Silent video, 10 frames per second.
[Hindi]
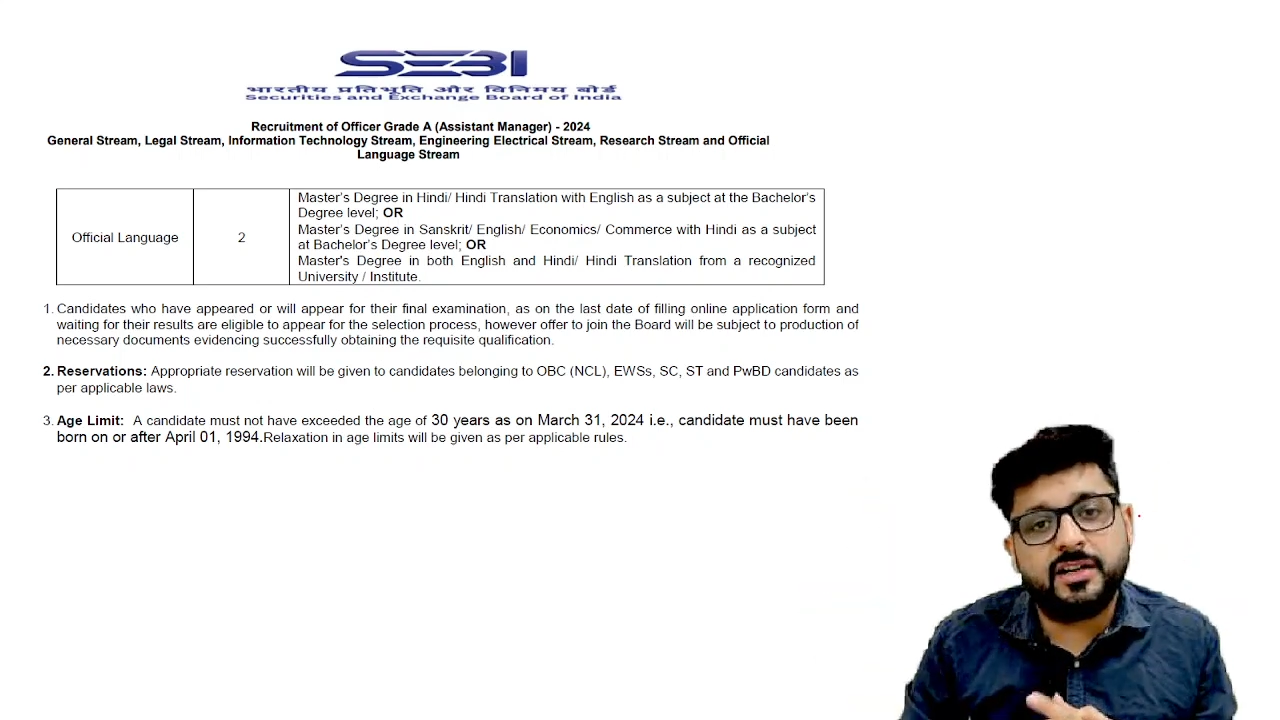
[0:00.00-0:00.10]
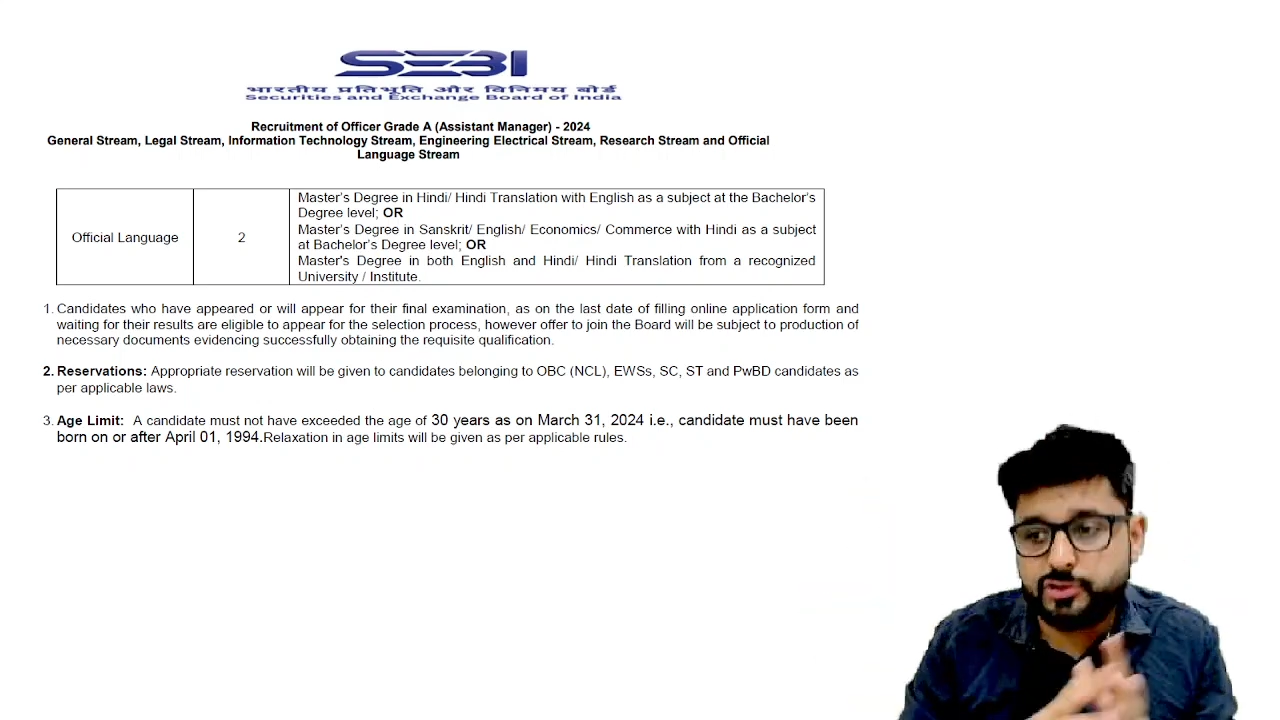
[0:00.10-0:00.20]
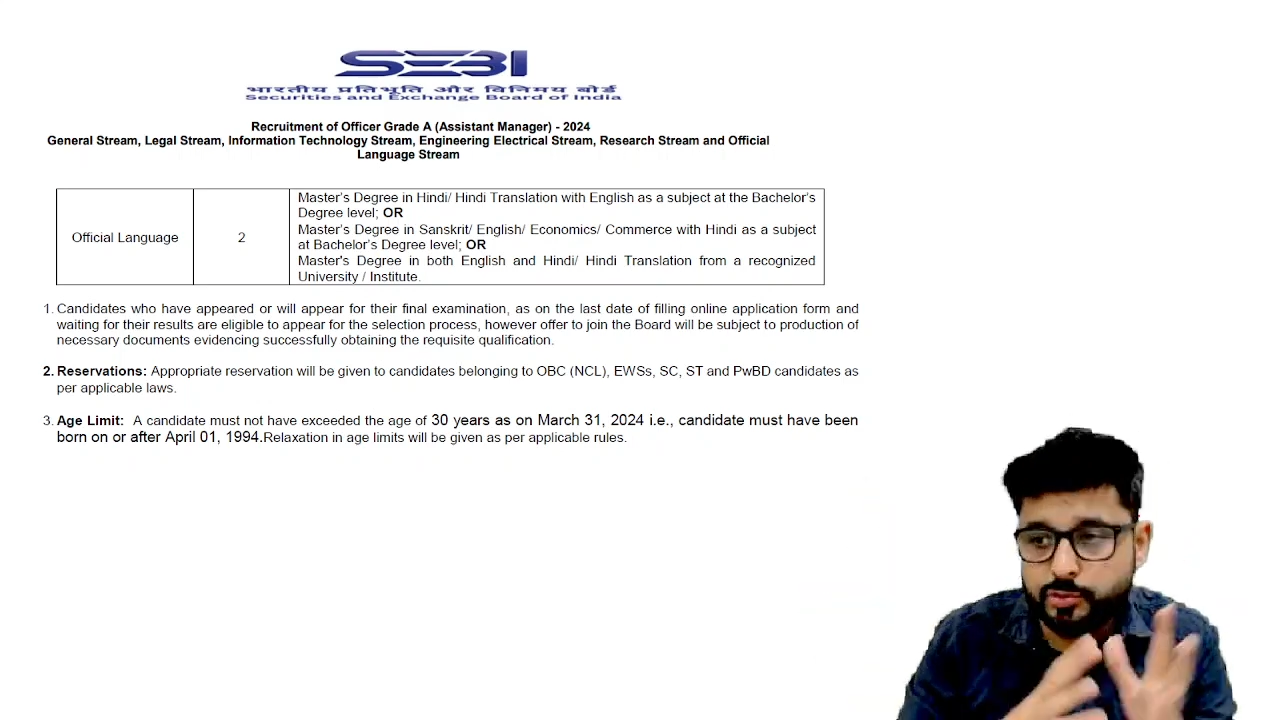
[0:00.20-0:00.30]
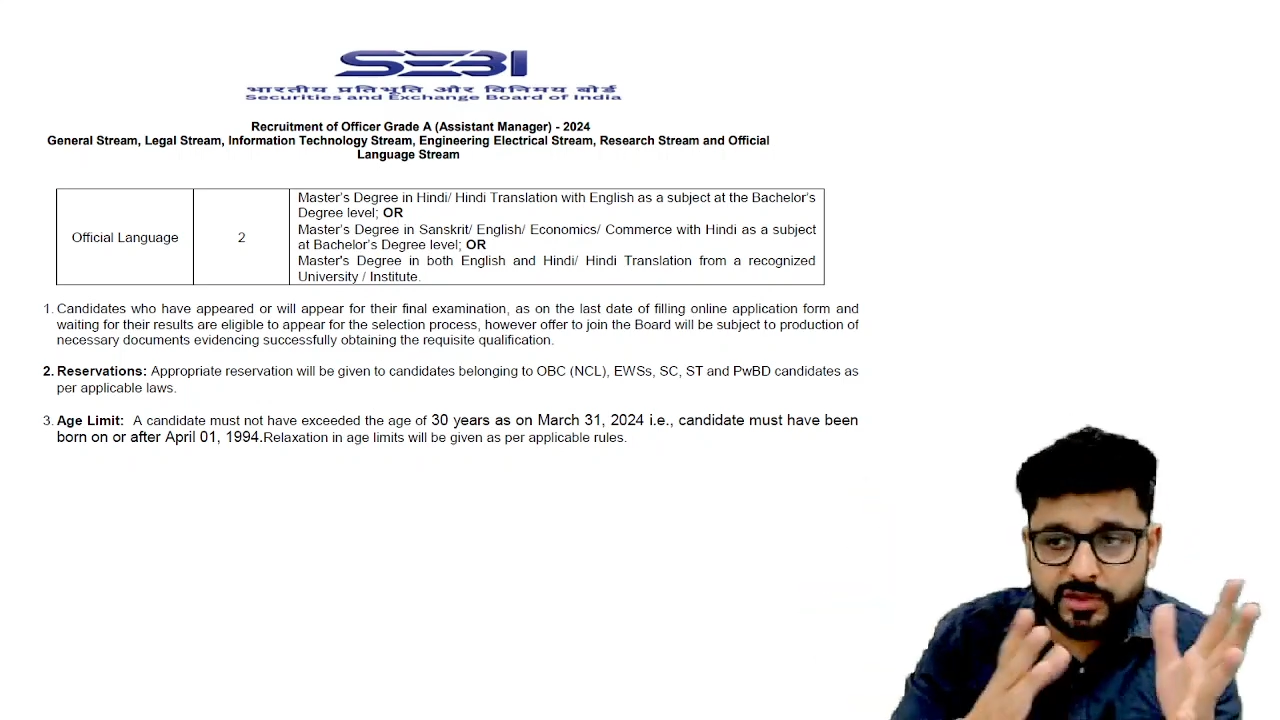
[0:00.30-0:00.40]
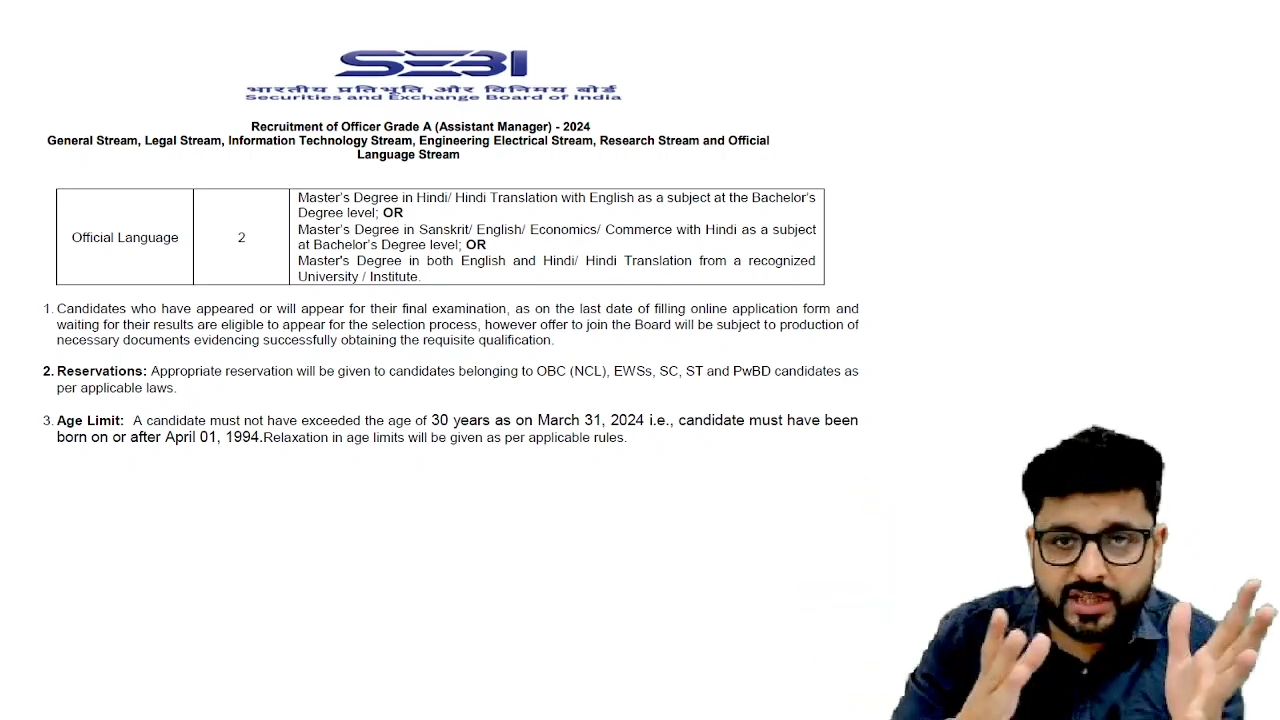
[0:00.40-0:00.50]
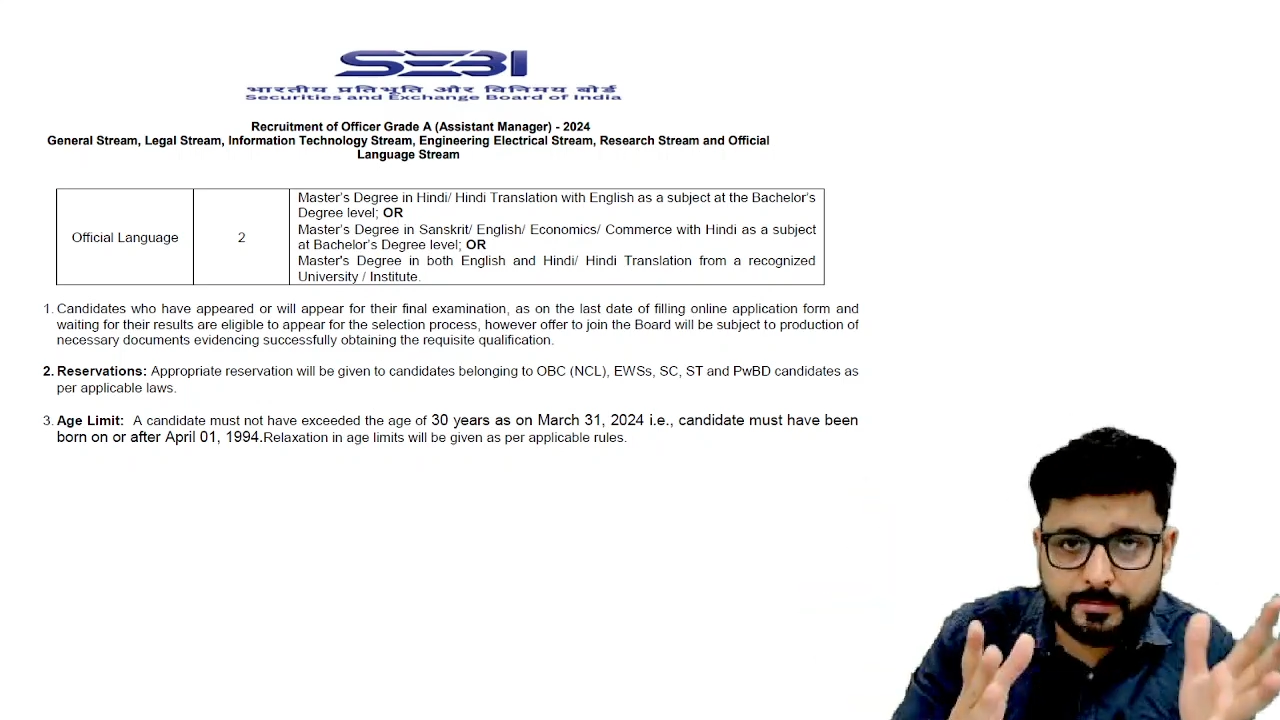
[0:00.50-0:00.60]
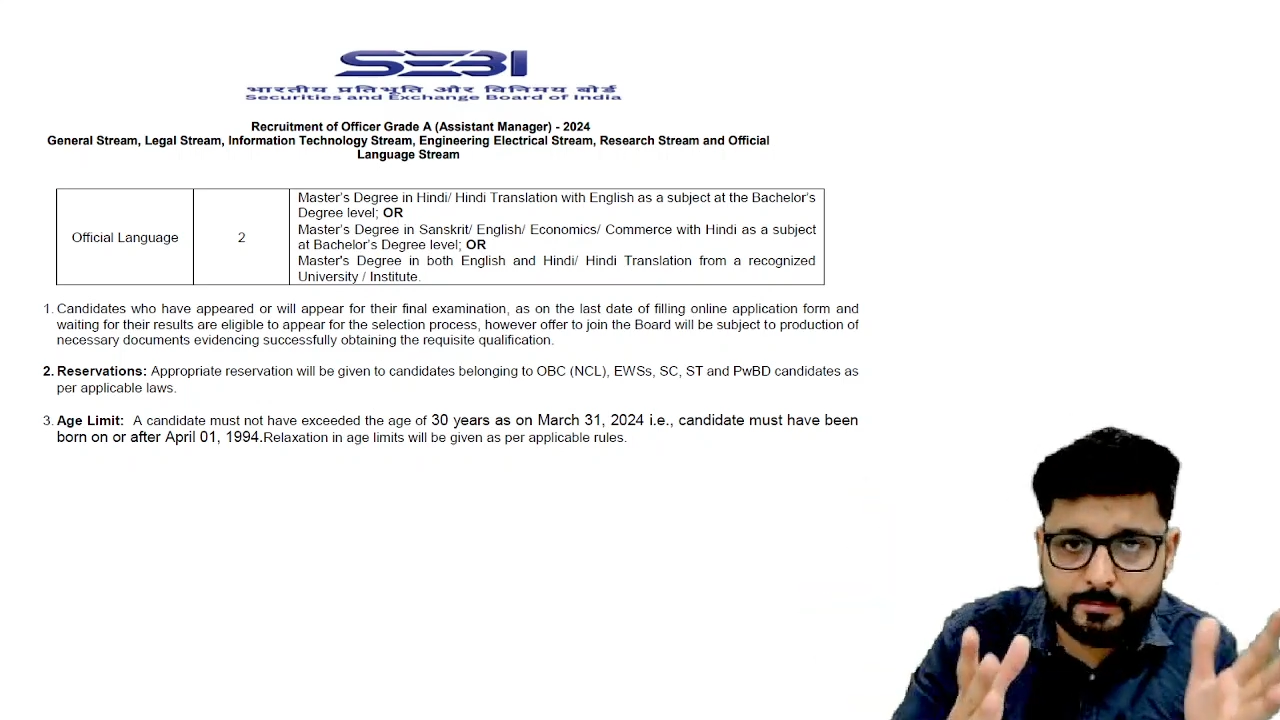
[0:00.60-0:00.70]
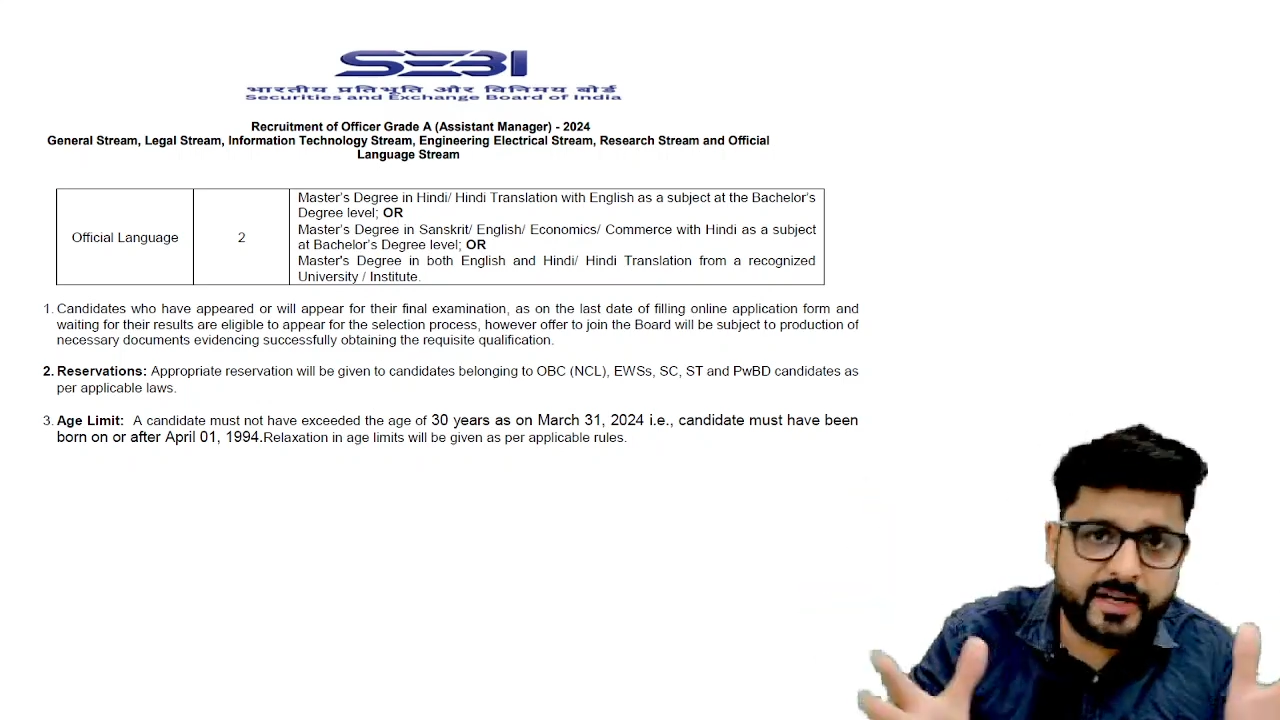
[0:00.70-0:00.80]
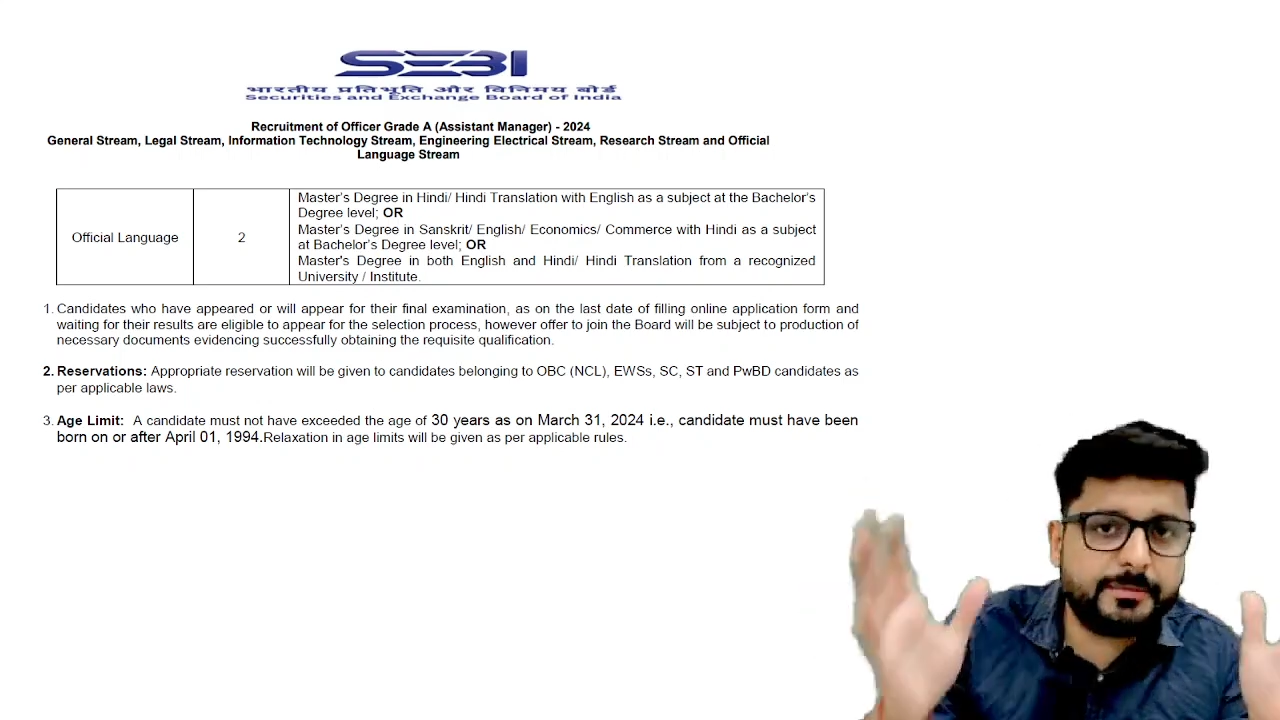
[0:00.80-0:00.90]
जून के मिड